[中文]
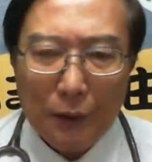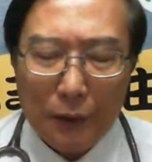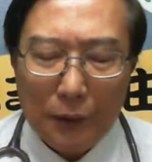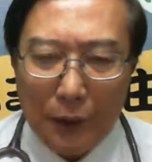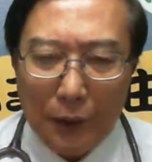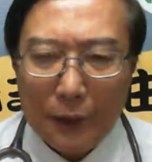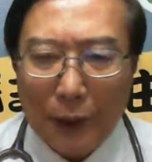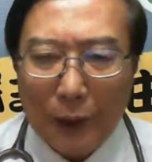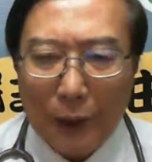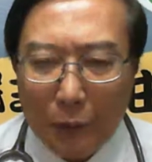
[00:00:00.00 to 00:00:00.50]

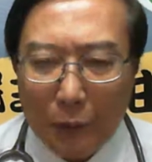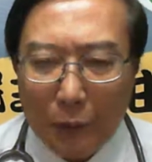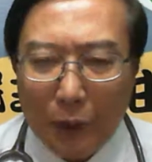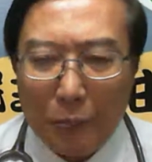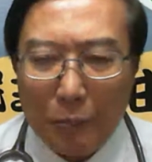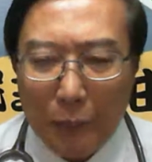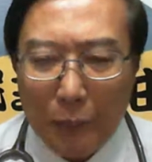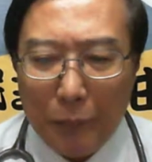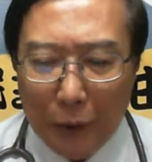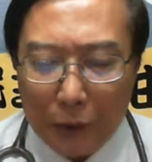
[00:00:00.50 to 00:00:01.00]
听台
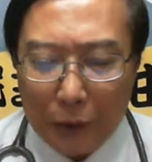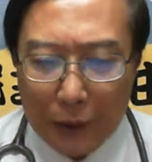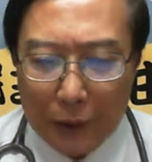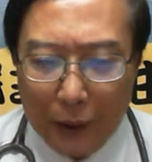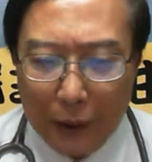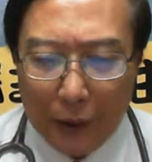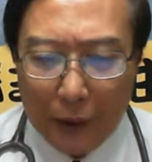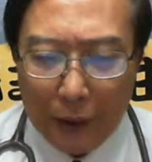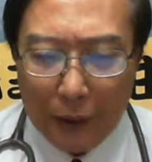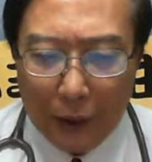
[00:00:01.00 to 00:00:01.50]
湾要互遮
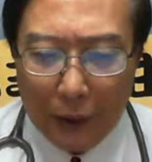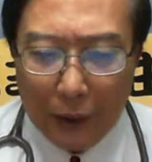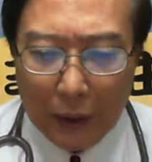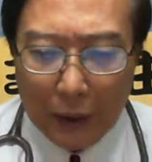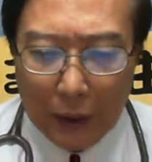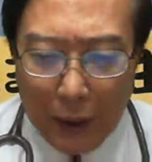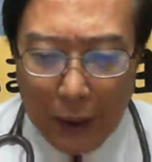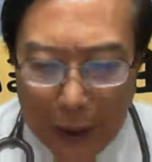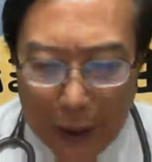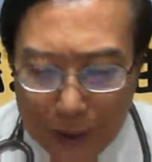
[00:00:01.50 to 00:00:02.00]

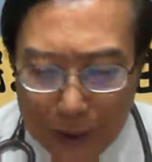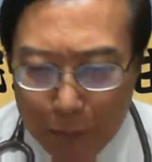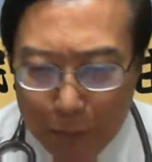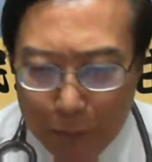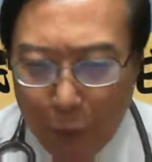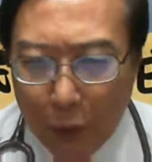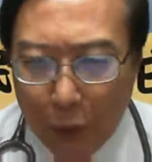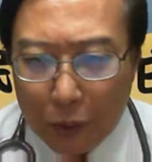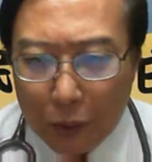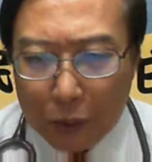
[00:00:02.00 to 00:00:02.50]
拉垃圾
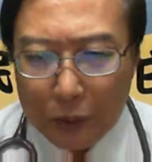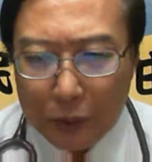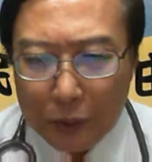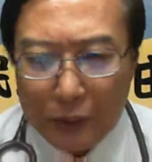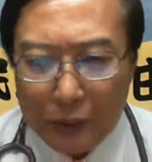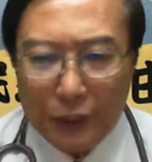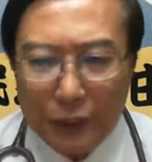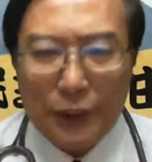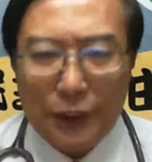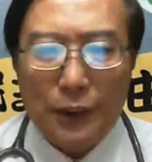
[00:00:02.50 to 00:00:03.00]
部
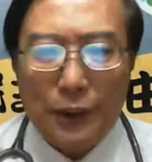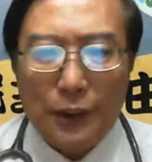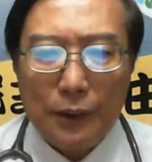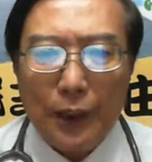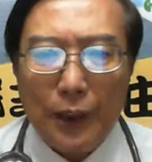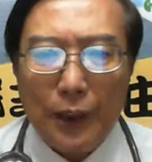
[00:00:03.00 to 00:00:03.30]
进